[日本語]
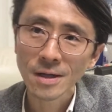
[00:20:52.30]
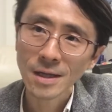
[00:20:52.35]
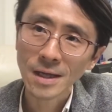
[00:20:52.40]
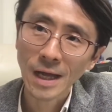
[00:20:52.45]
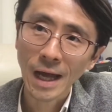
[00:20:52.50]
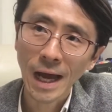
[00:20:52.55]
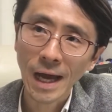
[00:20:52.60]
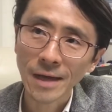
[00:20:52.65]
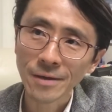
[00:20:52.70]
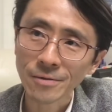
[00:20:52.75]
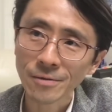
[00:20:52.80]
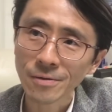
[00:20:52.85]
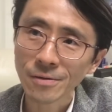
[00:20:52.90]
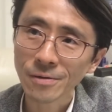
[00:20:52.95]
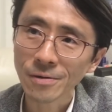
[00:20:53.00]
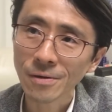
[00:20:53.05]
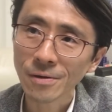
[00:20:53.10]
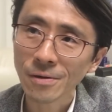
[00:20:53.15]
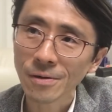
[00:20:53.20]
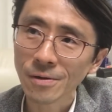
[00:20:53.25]
あ
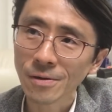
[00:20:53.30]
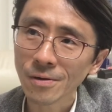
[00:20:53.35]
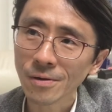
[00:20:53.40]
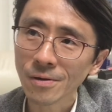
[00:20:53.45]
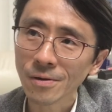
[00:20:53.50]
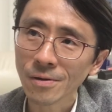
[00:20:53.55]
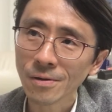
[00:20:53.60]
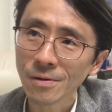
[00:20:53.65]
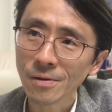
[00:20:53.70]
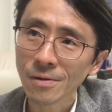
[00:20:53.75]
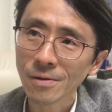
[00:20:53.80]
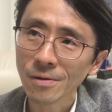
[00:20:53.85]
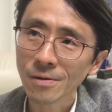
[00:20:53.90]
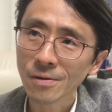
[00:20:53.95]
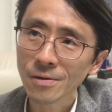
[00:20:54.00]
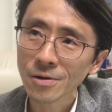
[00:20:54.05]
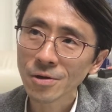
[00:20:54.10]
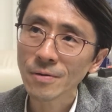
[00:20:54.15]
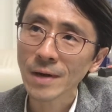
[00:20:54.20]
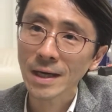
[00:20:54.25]

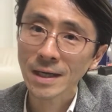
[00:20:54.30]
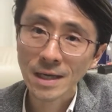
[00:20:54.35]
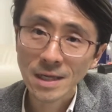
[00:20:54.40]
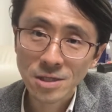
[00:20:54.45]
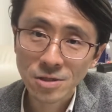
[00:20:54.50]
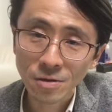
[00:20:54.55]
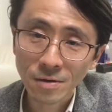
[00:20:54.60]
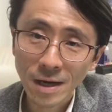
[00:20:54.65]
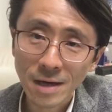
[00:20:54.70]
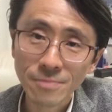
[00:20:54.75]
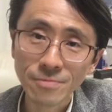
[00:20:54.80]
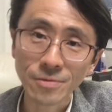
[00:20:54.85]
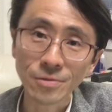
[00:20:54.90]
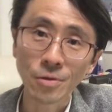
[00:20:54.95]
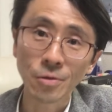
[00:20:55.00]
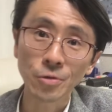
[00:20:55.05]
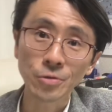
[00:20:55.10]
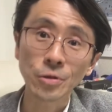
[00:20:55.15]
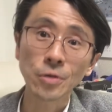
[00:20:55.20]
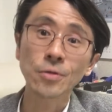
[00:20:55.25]
のー、要は現状回復の
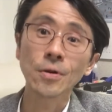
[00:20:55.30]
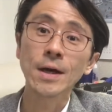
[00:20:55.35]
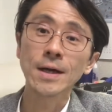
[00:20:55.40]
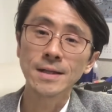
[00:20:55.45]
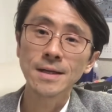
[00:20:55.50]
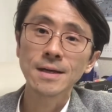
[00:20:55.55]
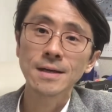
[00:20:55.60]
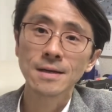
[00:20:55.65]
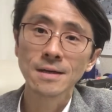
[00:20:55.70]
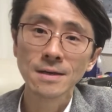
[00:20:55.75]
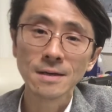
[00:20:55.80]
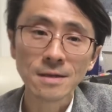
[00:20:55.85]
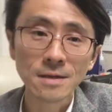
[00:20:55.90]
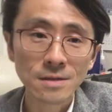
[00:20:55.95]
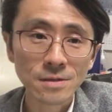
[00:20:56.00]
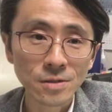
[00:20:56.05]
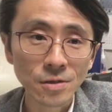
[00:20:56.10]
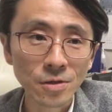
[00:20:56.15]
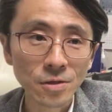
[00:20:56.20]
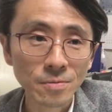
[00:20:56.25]
こととかね
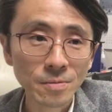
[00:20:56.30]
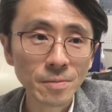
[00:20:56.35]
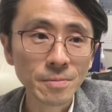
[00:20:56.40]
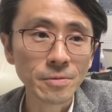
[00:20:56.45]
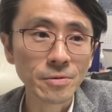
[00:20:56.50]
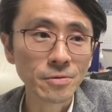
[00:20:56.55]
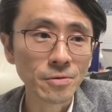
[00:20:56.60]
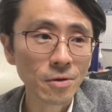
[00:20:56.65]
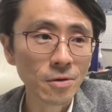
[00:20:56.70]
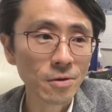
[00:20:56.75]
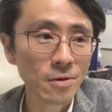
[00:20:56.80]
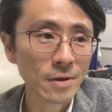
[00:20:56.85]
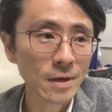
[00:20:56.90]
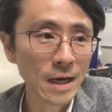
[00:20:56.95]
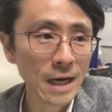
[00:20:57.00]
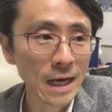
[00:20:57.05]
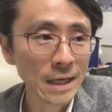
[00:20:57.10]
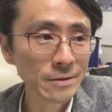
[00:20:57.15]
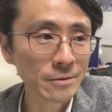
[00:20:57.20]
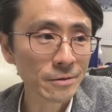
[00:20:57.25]
そういう部分を、
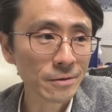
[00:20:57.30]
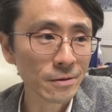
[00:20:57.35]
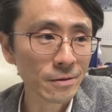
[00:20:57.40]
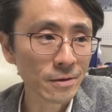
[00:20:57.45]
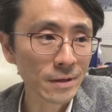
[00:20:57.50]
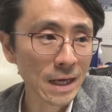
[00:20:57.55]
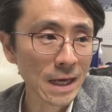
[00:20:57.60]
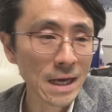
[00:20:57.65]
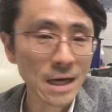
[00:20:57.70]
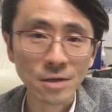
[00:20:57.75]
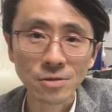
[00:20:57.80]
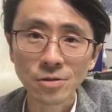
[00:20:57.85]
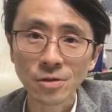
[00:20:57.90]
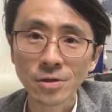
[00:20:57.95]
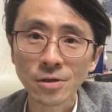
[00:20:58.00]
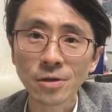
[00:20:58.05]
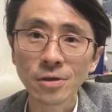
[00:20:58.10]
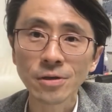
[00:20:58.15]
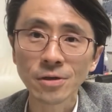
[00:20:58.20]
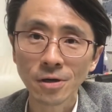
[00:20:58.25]
あの契約上い
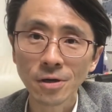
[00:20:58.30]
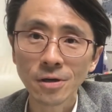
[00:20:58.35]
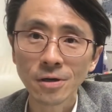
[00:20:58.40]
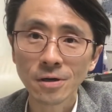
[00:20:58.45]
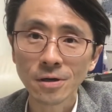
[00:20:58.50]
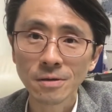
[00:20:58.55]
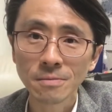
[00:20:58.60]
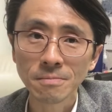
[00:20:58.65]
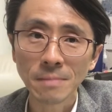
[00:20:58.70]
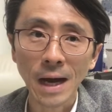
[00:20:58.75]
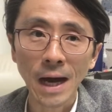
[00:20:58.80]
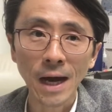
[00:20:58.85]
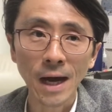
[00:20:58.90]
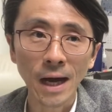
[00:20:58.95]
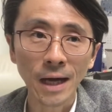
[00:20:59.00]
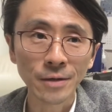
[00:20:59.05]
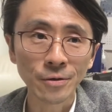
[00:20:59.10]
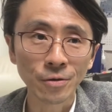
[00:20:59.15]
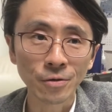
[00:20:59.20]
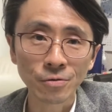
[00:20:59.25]
ろいろ、まあ、
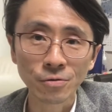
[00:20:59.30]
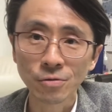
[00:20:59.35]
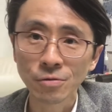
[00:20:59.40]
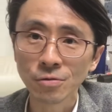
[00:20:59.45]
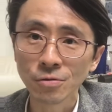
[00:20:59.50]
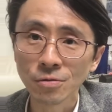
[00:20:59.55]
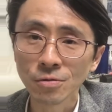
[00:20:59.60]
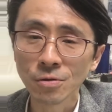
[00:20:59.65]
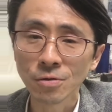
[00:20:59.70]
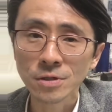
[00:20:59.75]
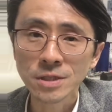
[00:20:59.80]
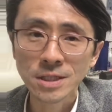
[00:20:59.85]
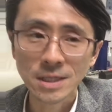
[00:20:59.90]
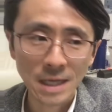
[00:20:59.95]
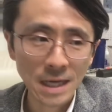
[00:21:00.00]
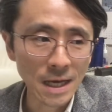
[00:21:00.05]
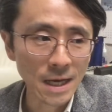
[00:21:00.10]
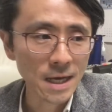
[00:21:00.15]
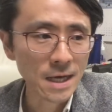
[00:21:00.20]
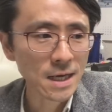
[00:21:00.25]
あの工夫をし
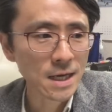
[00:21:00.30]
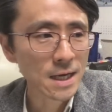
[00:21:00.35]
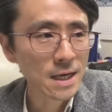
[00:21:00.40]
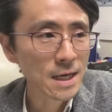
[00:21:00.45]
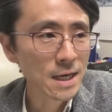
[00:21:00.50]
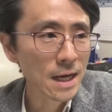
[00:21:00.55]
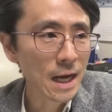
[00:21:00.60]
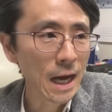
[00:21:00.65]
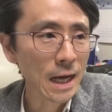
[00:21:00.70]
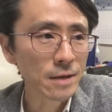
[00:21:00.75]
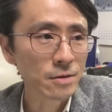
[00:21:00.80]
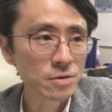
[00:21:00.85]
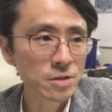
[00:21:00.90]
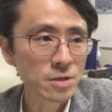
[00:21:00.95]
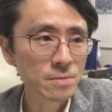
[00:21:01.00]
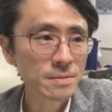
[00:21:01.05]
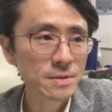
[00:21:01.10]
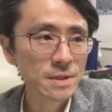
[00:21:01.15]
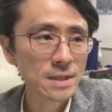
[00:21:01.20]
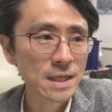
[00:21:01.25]
て、あの自
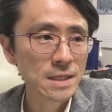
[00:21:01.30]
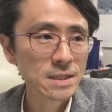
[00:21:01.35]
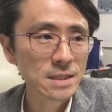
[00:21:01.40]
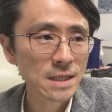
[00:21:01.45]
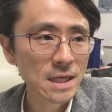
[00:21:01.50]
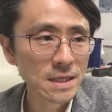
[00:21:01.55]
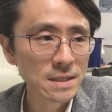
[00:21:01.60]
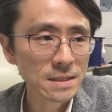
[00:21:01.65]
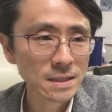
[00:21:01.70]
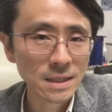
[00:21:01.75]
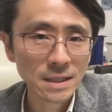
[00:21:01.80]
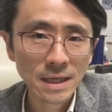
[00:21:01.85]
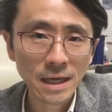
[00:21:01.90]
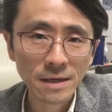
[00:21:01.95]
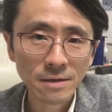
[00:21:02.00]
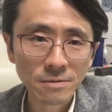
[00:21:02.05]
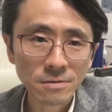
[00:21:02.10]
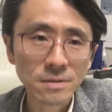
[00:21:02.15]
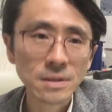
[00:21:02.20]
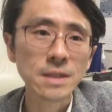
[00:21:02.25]
分たちで好きな
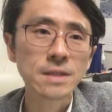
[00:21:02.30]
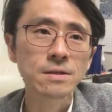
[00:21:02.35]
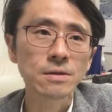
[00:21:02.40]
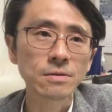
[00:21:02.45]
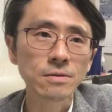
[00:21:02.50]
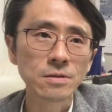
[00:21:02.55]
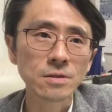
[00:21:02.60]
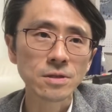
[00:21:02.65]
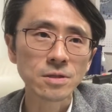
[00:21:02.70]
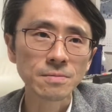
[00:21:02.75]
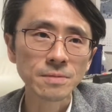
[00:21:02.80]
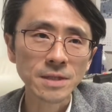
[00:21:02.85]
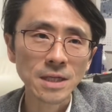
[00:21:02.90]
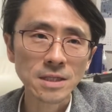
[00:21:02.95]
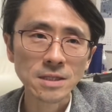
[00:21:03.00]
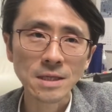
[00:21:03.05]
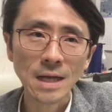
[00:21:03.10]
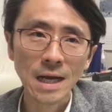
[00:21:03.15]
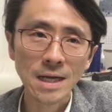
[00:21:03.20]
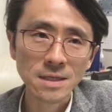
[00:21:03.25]
ようにその自分た
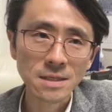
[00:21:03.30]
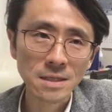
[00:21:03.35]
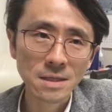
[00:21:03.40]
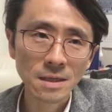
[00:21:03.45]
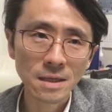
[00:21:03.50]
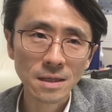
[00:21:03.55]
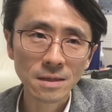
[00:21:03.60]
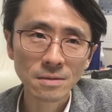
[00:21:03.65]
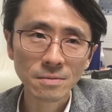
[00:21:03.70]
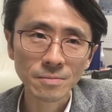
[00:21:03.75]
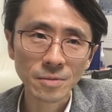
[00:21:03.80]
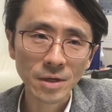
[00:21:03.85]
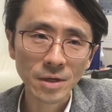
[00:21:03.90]
ちの味あの物